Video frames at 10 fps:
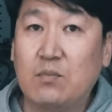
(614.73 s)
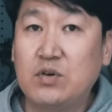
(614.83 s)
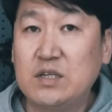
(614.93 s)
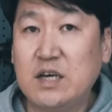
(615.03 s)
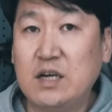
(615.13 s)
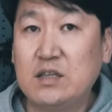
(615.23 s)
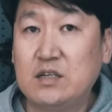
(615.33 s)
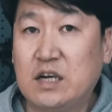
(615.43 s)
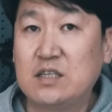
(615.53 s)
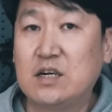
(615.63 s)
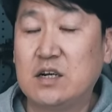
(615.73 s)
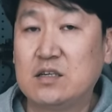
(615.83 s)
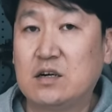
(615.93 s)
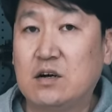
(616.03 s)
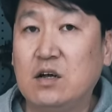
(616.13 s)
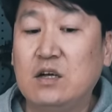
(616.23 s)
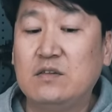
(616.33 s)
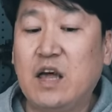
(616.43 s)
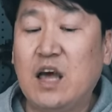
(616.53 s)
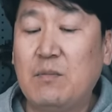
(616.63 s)
플래시 하이드를 장착을 해서
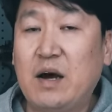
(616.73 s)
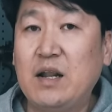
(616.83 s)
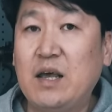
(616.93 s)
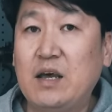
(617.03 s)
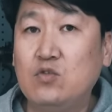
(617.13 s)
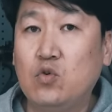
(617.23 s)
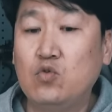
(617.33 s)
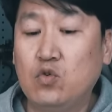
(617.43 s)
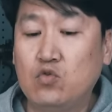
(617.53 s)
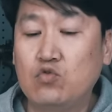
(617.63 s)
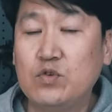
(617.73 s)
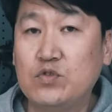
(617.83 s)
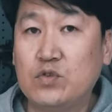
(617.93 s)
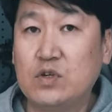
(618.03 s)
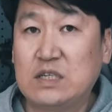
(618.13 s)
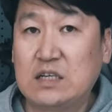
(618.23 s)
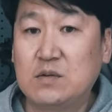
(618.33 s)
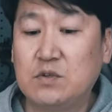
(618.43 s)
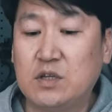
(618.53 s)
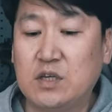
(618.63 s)
내만의 총으로 꾸밀 수 있는
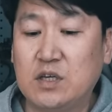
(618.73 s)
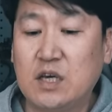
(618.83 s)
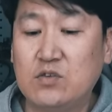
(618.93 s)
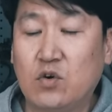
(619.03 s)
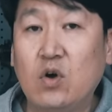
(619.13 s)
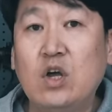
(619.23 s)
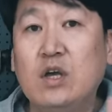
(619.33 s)
장점들이 있겠죠.